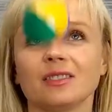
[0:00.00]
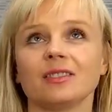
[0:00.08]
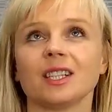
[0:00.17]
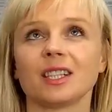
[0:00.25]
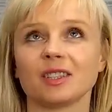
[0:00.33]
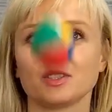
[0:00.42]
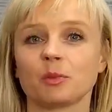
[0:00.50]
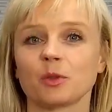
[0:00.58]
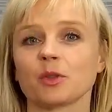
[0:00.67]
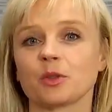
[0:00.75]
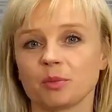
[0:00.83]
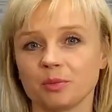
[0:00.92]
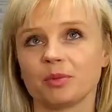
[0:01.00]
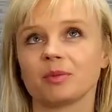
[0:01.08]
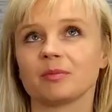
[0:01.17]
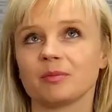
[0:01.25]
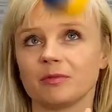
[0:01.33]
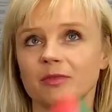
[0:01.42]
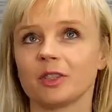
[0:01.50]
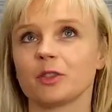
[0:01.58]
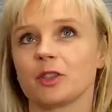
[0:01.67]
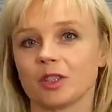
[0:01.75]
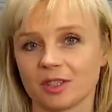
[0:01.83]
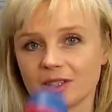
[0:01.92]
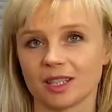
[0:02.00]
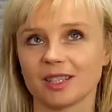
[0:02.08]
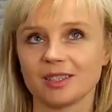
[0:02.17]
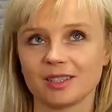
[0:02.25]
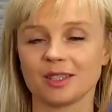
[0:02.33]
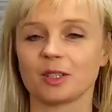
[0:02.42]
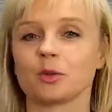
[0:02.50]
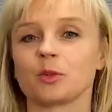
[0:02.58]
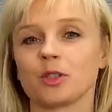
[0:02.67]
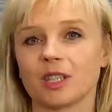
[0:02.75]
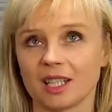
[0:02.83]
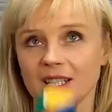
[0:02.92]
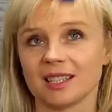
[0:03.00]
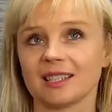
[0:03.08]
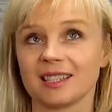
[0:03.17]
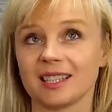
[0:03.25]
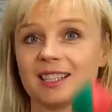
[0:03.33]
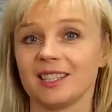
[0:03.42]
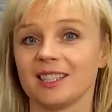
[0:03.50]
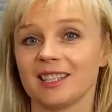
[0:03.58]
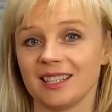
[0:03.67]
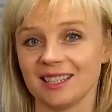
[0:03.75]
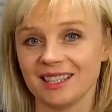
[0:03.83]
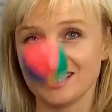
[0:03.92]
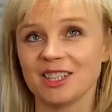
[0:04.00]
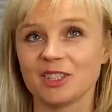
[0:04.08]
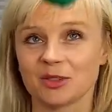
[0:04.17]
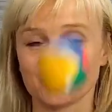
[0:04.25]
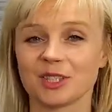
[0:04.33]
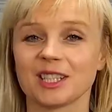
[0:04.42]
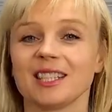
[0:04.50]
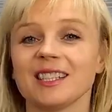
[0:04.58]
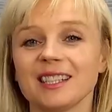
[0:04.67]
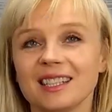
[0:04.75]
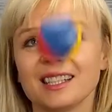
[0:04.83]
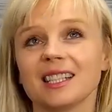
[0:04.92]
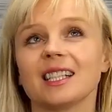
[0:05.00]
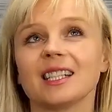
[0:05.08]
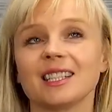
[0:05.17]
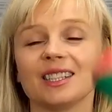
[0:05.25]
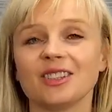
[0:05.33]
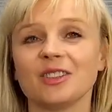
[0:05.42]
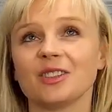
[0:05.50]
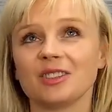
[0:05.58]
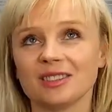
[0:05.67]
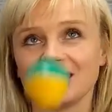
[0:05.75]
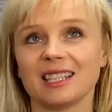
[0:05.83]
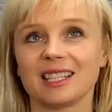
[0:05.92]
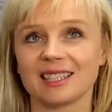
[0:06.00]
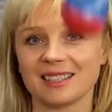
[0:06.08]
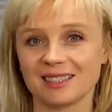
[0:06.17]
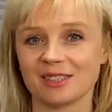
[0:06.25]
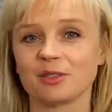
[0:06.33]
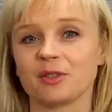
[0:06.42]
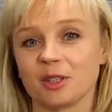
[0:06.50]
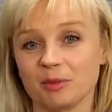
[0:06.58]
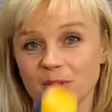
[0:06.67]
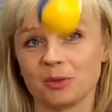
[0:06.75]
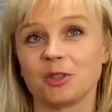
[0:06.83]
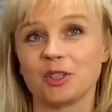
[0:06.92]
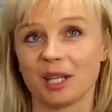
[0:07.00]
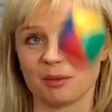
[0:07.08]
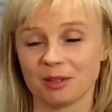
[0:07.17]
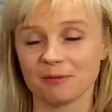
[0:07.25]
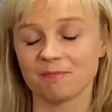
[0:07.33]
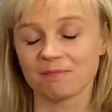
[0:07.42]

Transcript: w jaki sposób wykorzystać różne techniki i książki do lekcji ze swoimi uczniami.